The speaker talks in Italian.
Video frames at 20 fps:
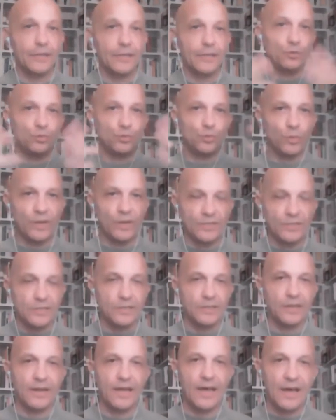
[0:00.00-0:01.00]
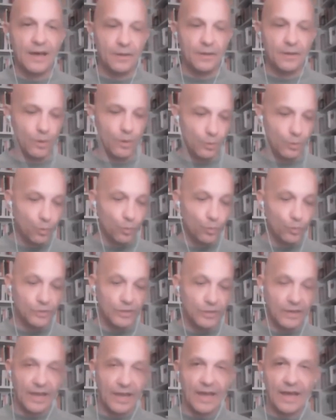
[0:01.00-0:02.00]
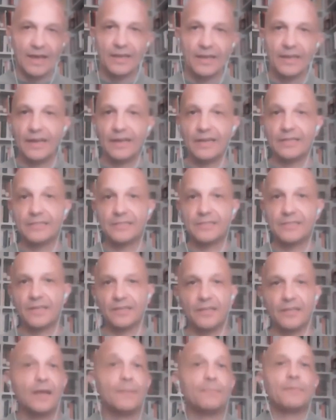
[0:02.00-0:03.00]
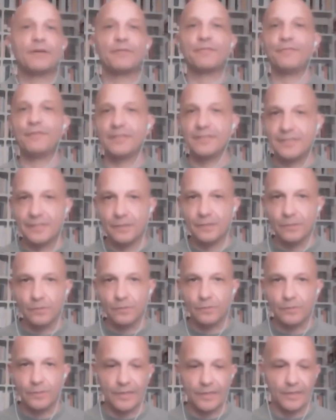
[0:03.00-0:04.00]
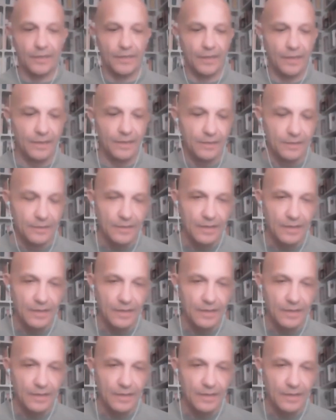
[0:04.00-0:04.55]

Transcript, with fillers: addirittura si dirà, qualcuno dirà anche all'insegna della perfezione, eh?